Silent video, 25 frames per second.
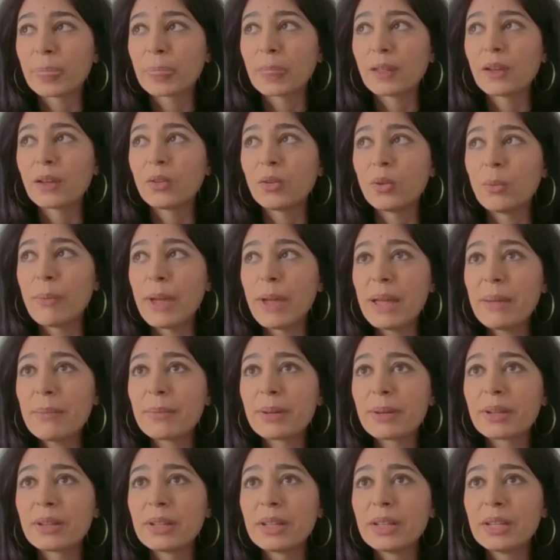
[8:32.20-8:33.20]

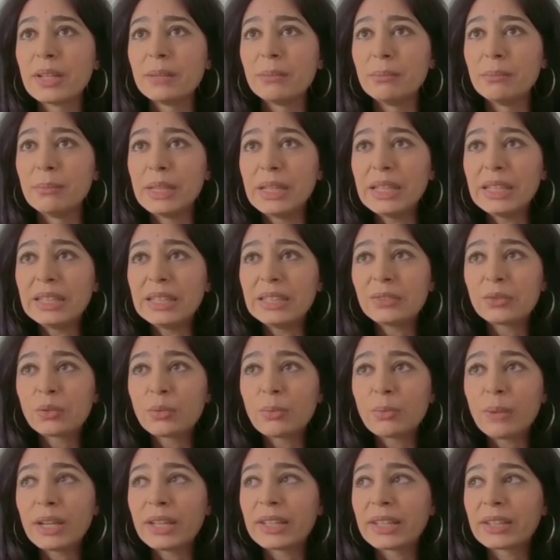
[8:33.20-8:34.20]
eux-mêmes. Mais ils ont
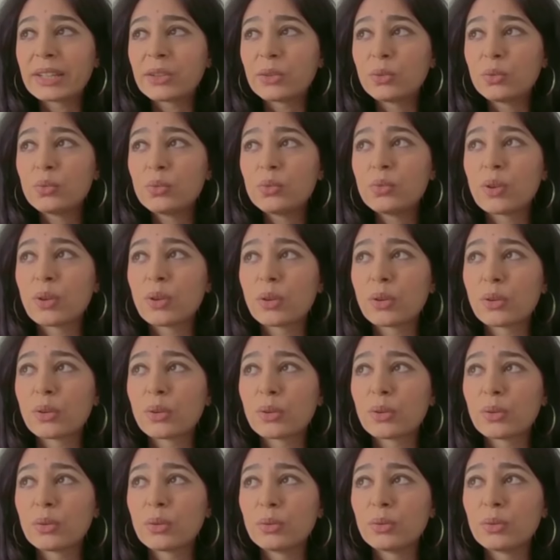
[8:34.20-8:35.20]
malgré tout
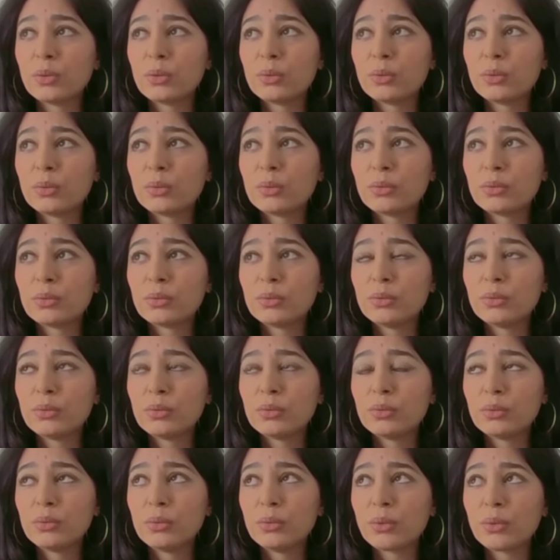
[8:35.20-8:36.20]
une,
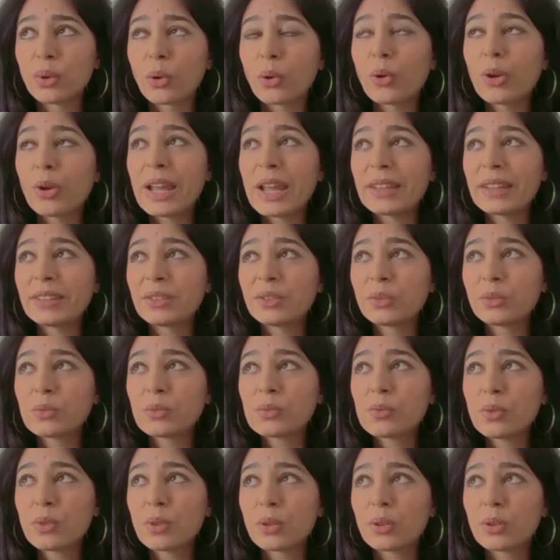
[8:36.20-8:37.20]

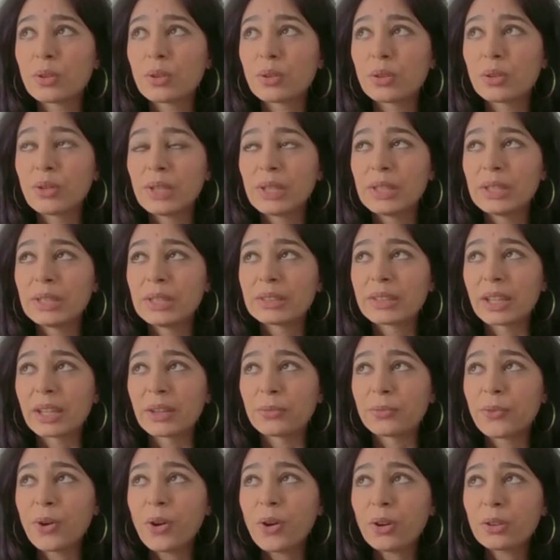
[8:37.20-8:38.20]
relation très
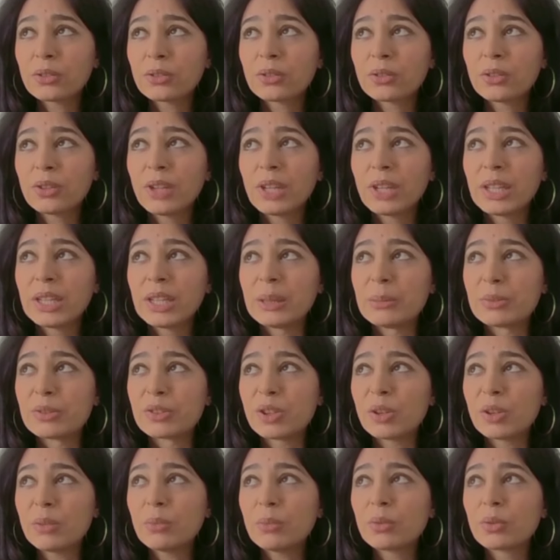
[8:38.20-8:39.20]
forte. Il me
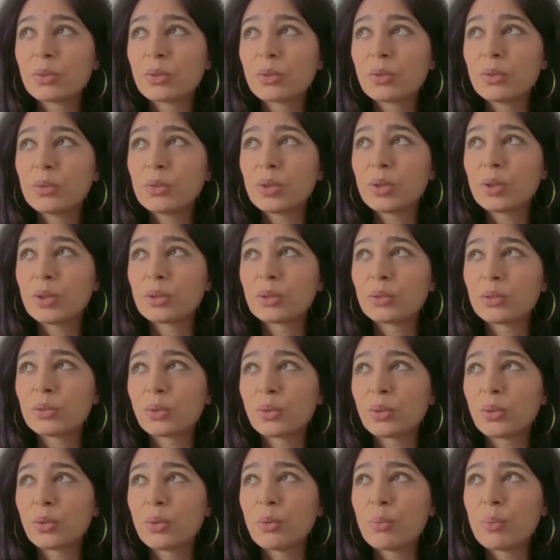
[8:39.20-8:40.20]
semble que
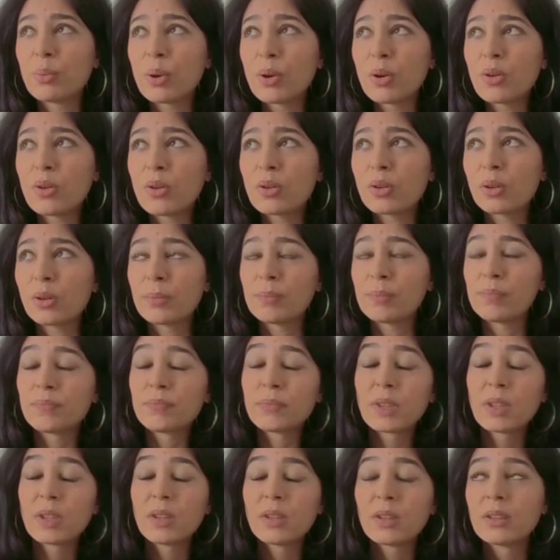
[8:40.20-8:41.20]
sur le plan,
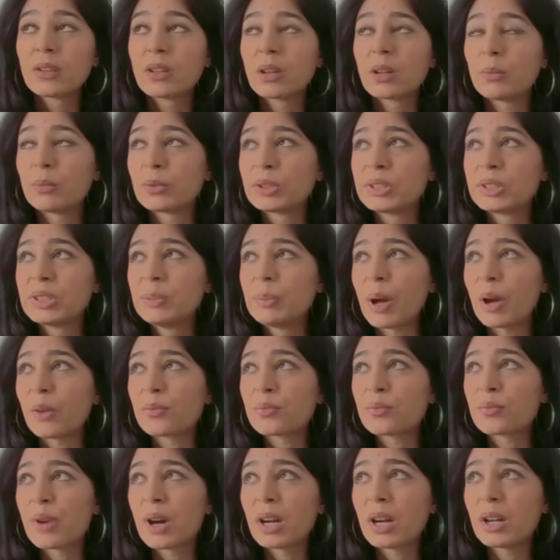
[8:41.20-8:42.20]
comme on dit
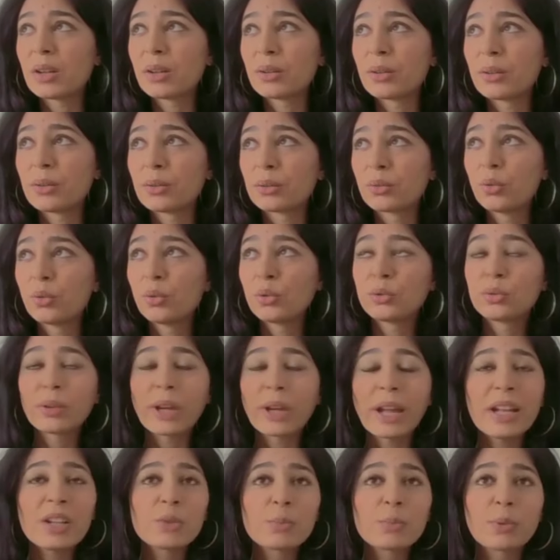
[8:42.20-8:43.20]
parfois,
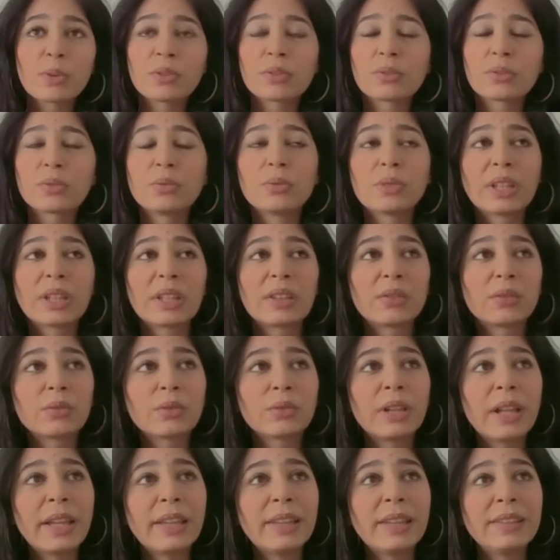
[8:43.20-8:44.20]
culturel, je pense aux questions
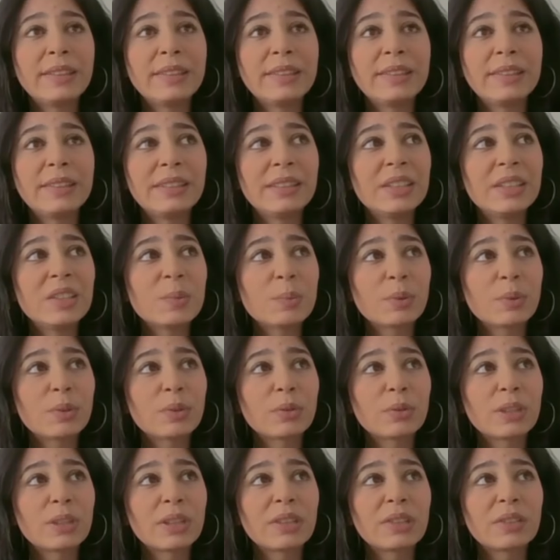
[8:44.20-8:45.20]
de laïcité, je pense
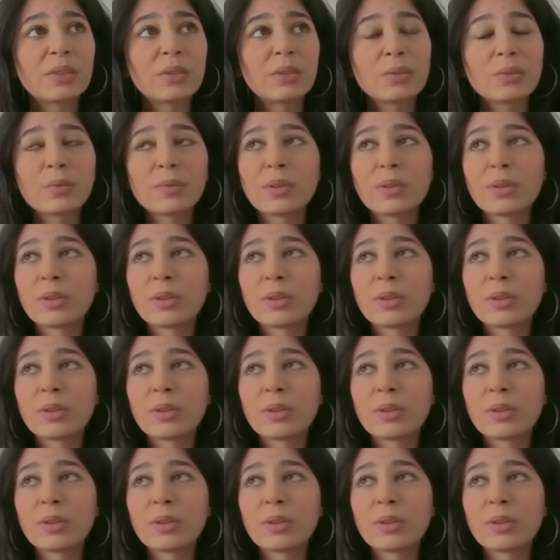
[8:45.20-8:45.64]
aux questions